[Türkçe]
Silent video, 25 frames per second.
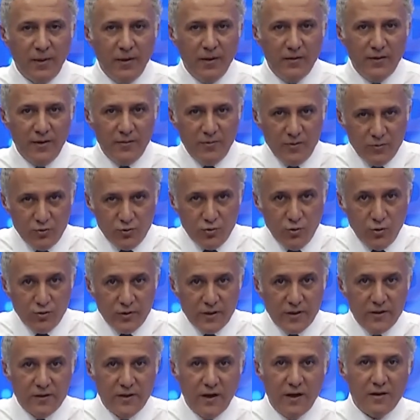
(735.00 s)
ne bileyim son
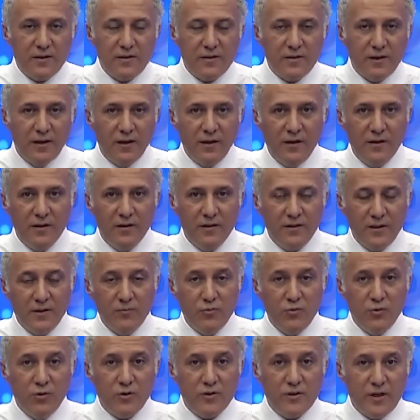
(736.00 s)
hız açsa,
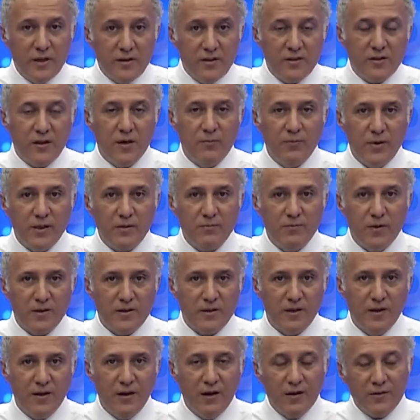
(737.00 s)
24 saat hiç
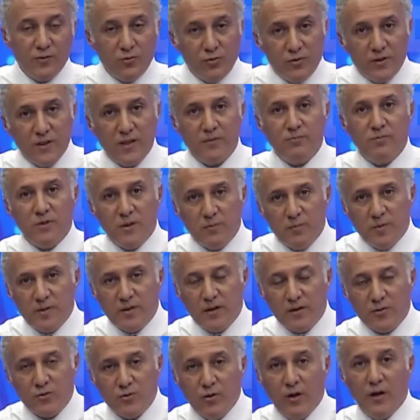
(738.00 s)
kapatmasa 670 bin
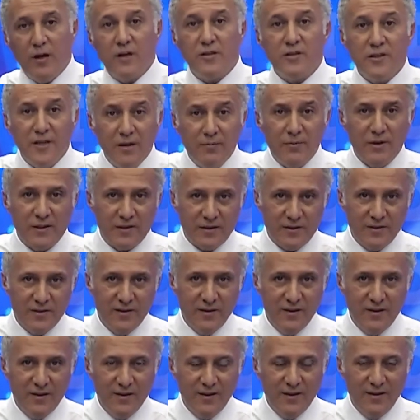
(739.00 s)
lira su harcayamaz.
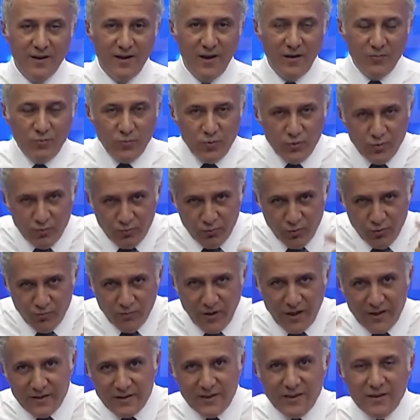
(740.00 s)
Yani bu, bu
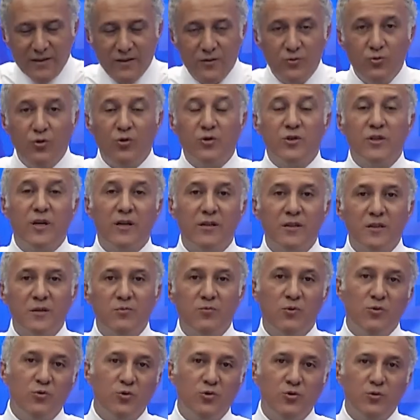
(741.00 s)
mantık yok
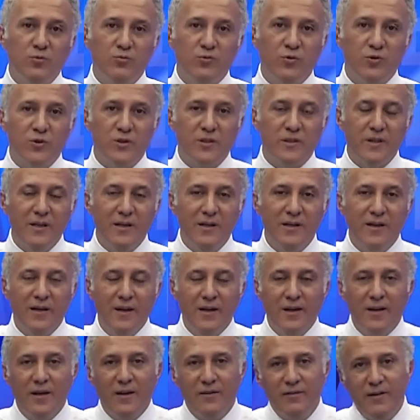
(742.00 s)
çalışmıyor, düşünmüyor işte.
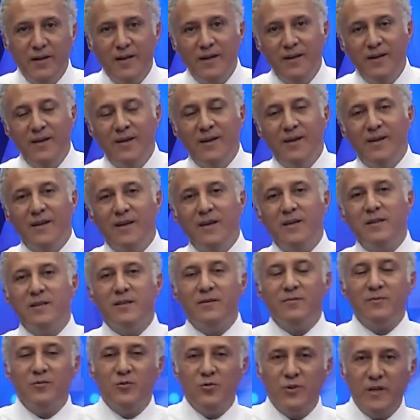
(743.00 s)
Ve it,
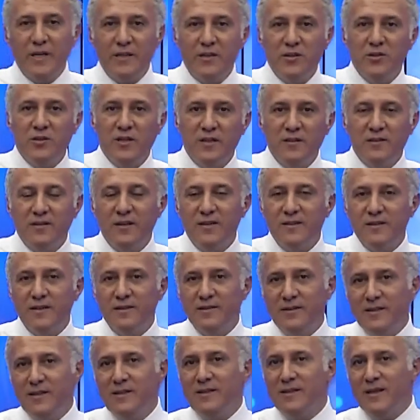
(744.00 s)
tüketici itiraz
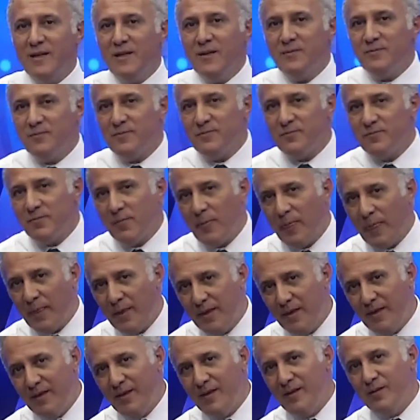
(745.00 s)
ettiğinde
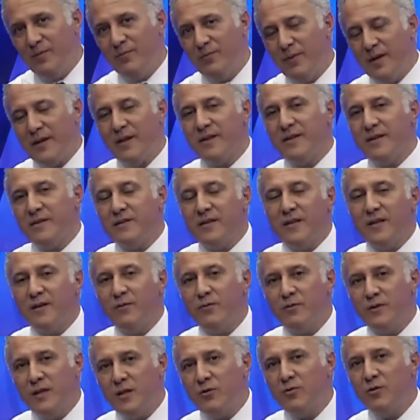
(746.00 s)
ki bana da
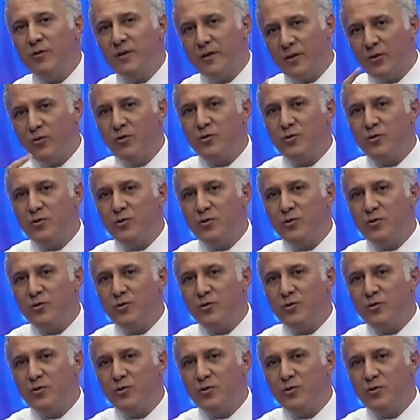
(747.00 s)
telefonda ilk olarak o